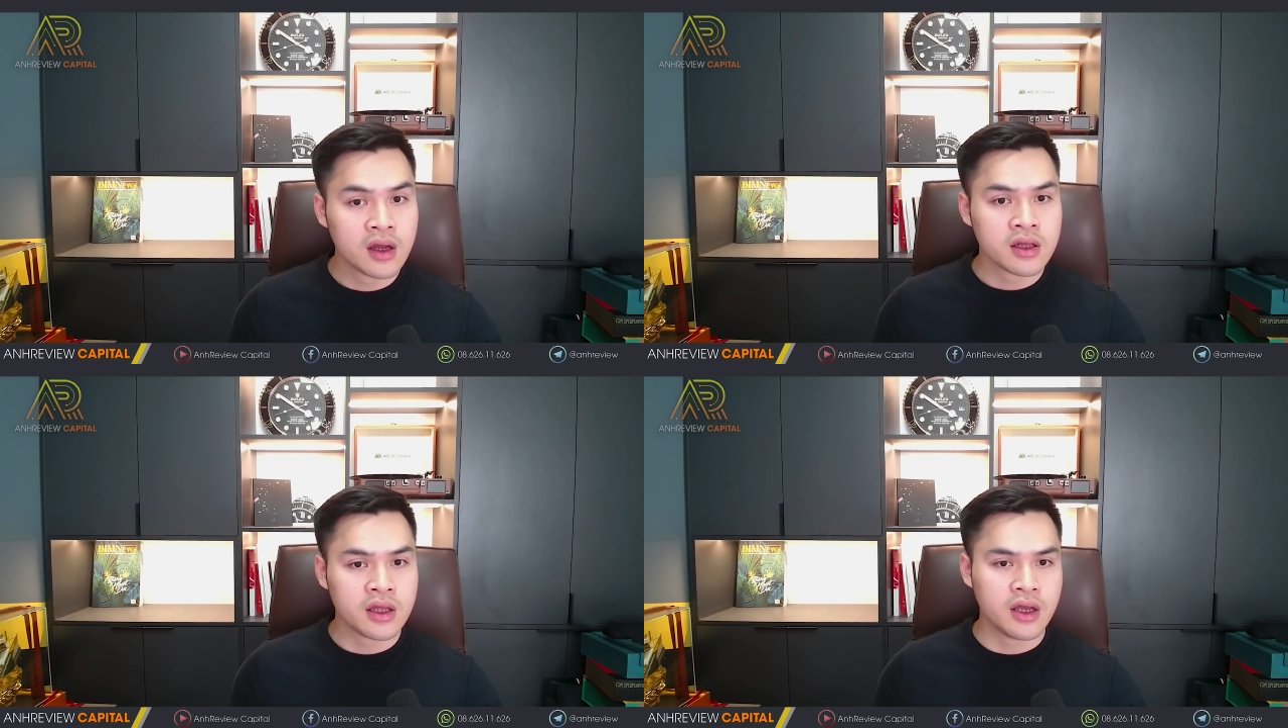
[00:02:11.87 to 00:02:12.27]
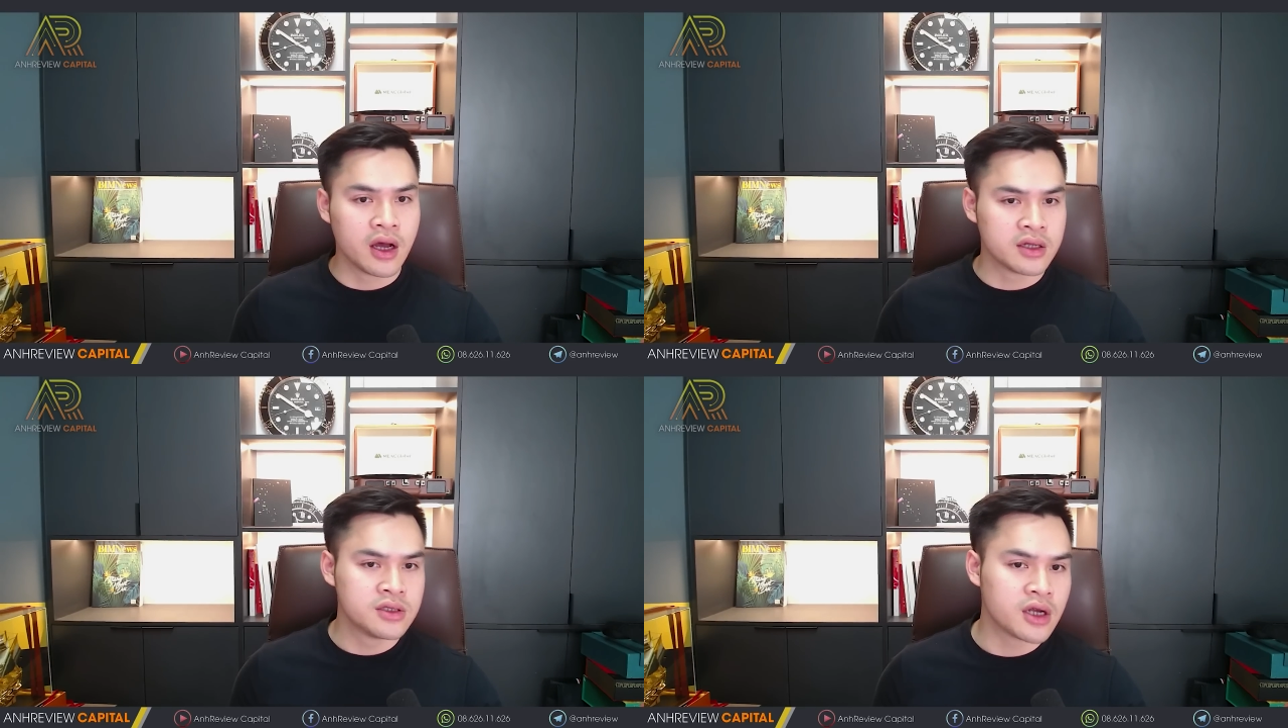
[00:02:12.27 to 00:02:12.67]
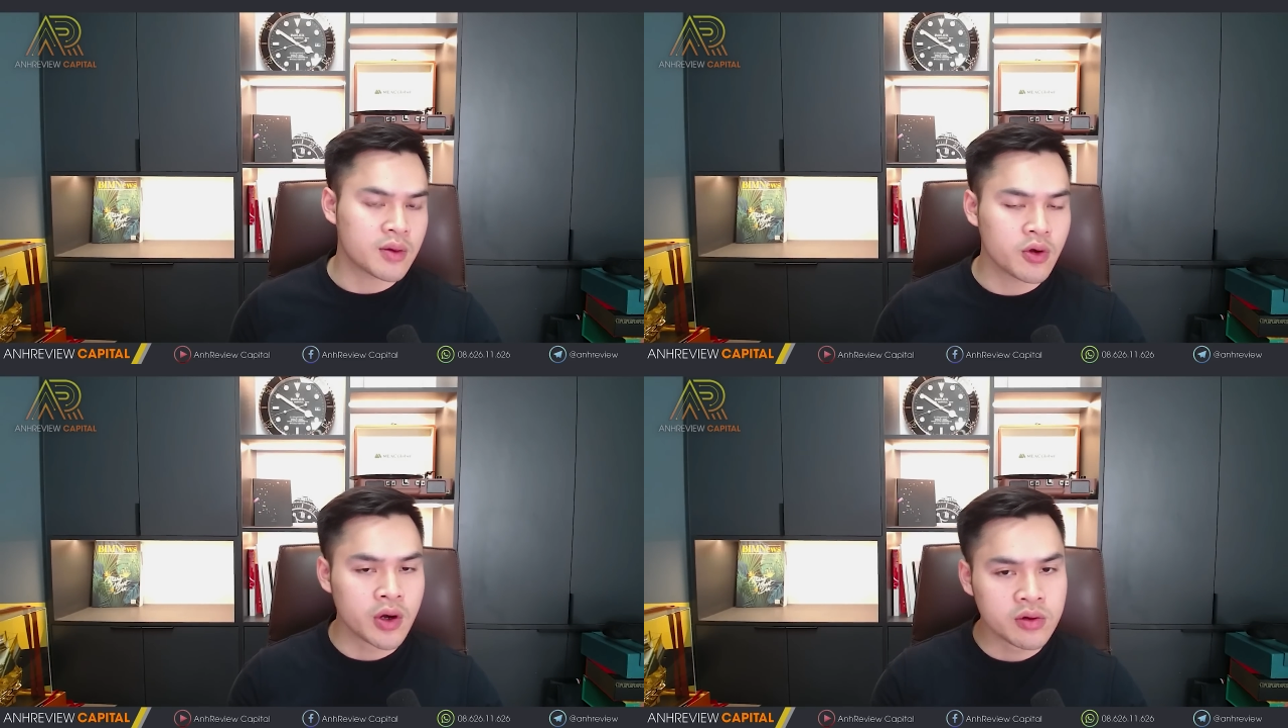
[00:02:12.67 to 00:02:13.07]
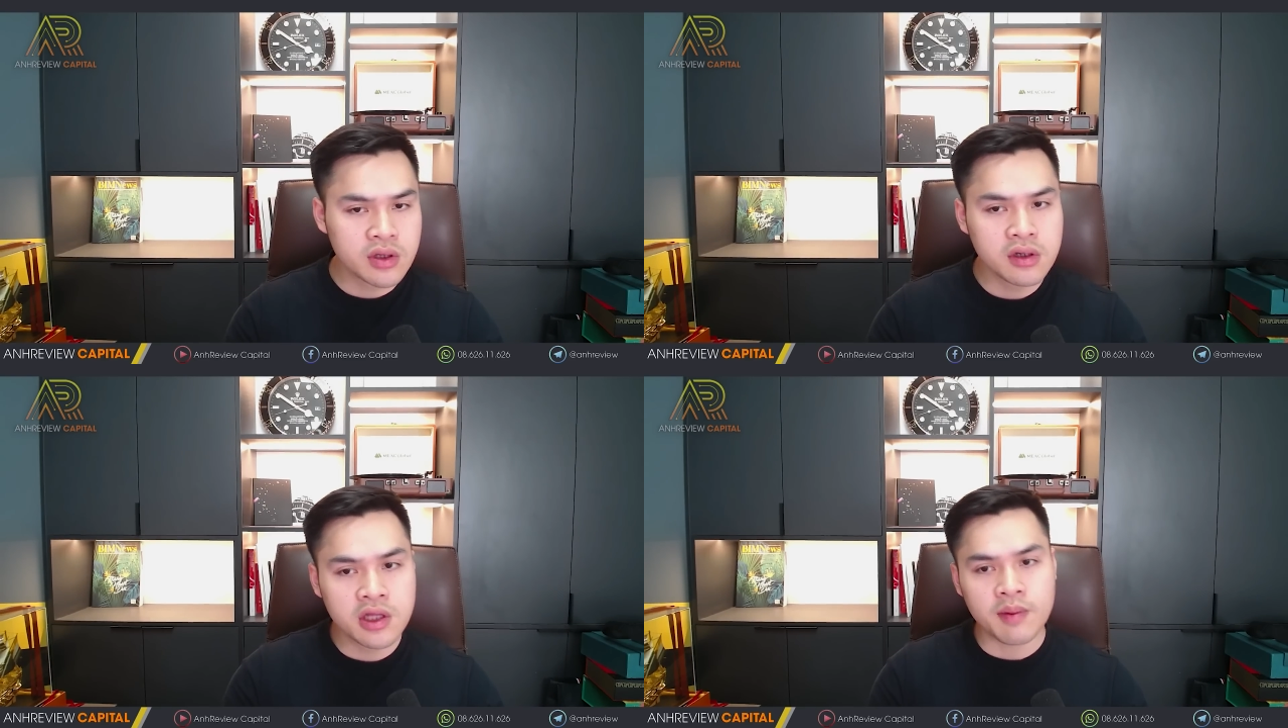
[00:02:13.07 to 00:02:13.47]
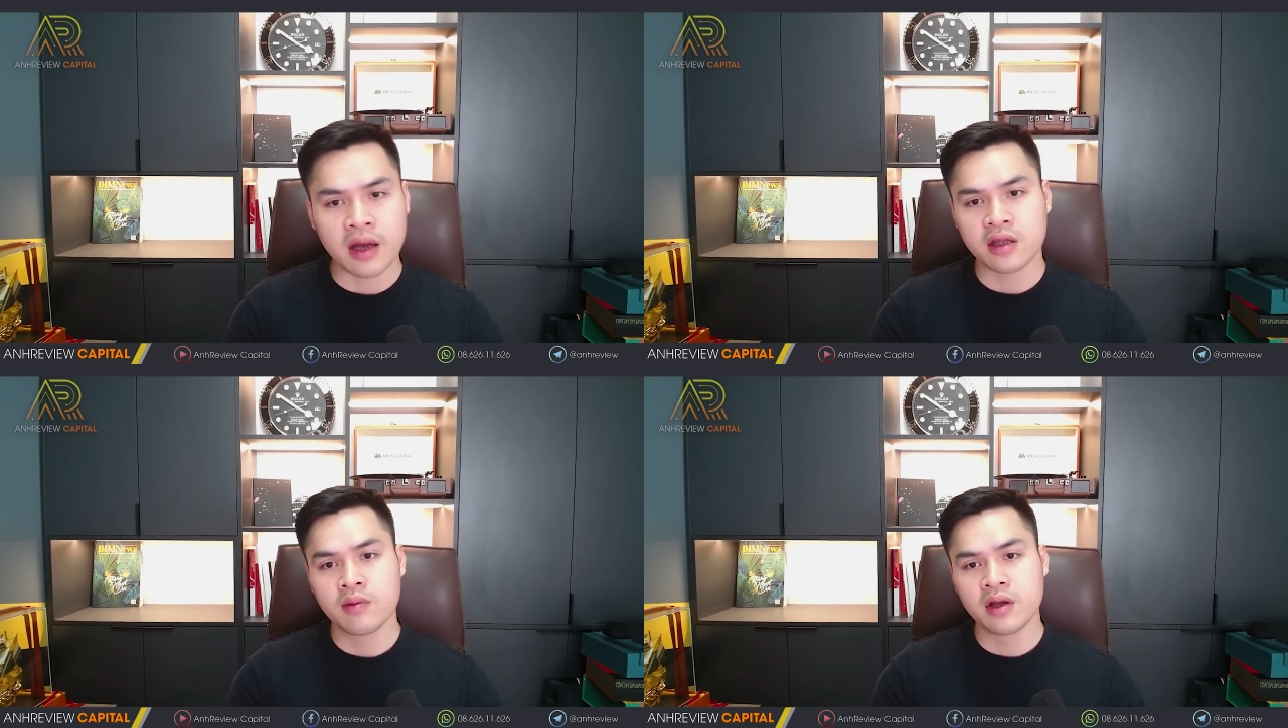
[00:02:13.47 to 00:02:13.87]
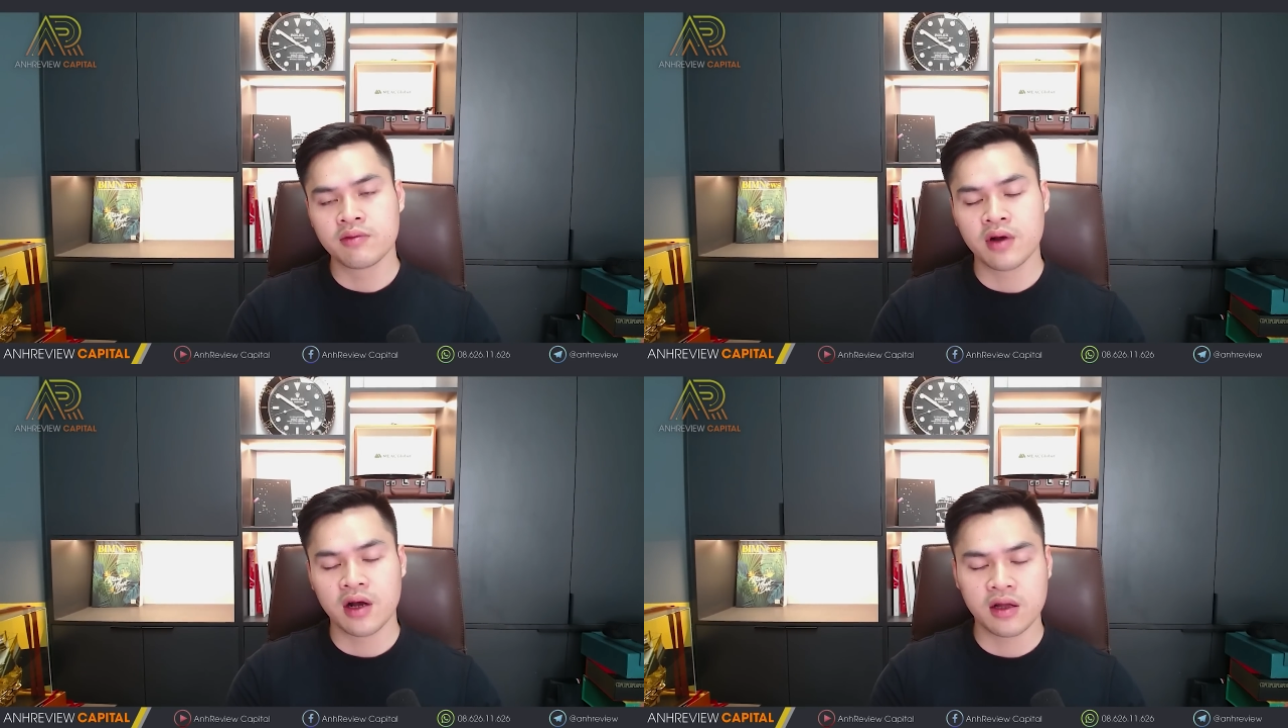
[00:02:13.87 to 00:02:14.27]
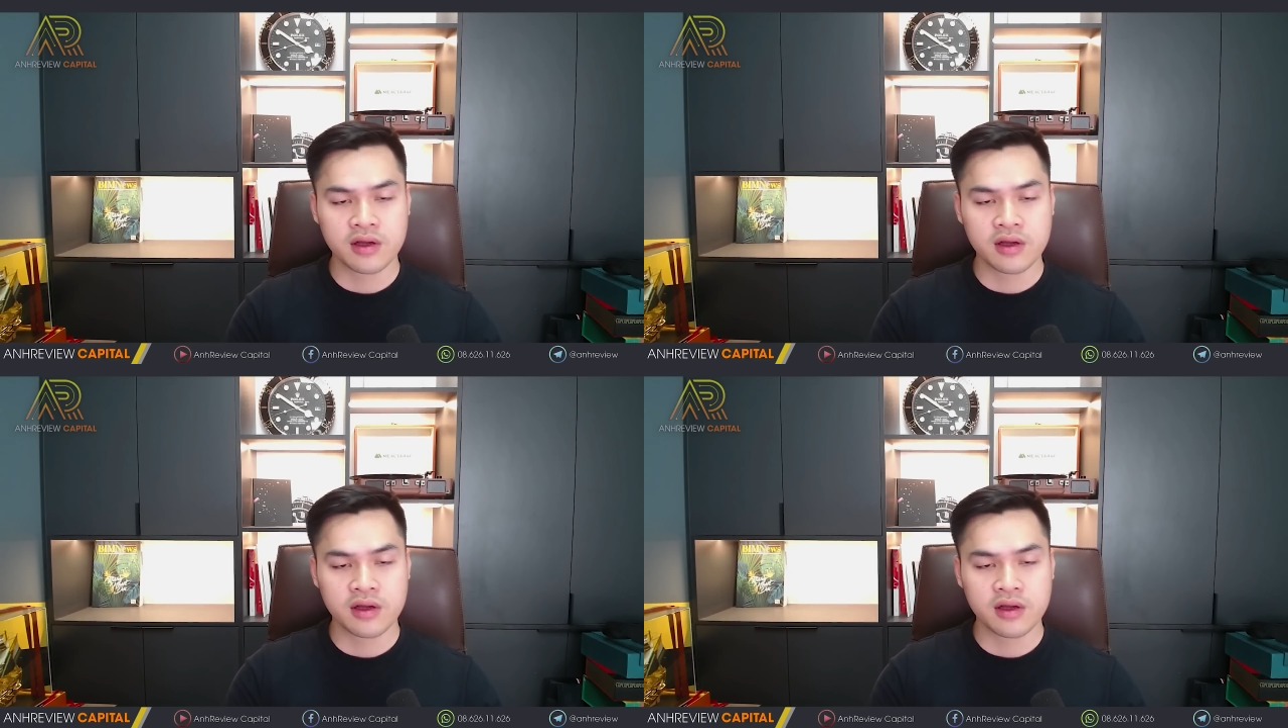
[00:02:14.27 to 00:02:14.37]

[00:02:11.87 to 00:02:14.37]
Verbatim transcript: Thì dưới góc độ đầu tư thì bản thân mình